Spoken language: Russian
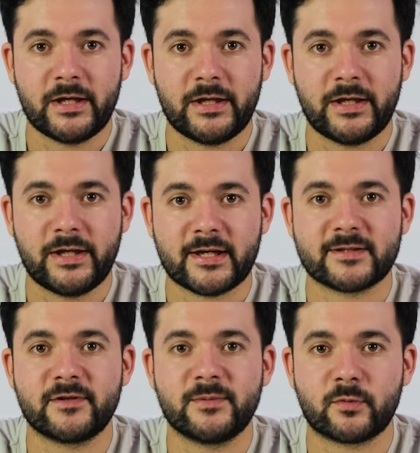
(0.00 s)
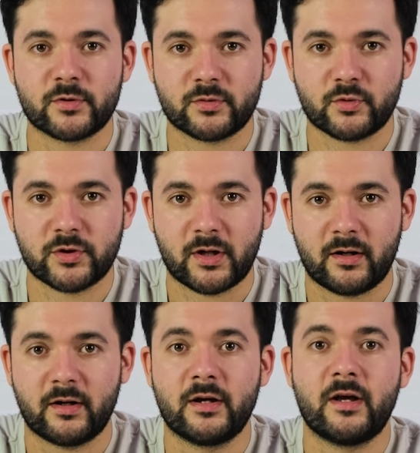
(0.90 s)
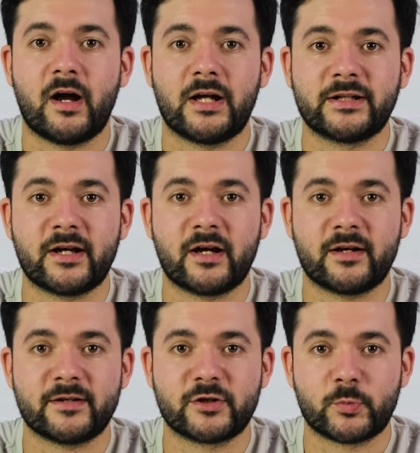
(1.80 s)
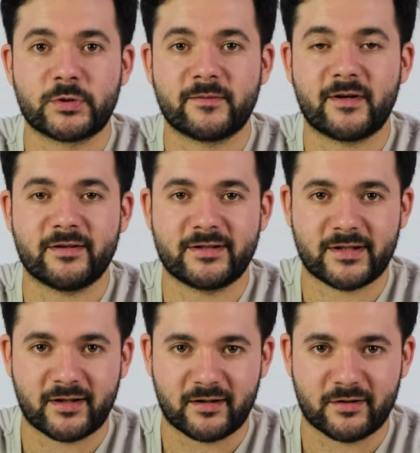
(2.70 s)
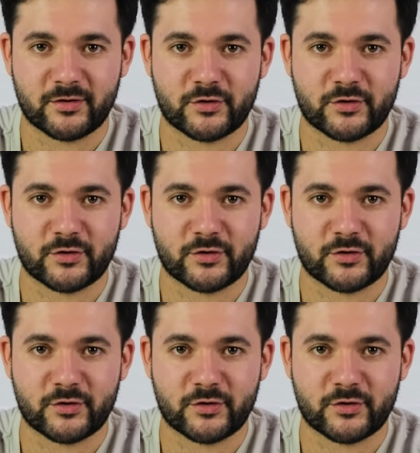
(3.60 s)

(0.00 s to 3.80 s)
и язва не просто ушла, она зарубцевалась так,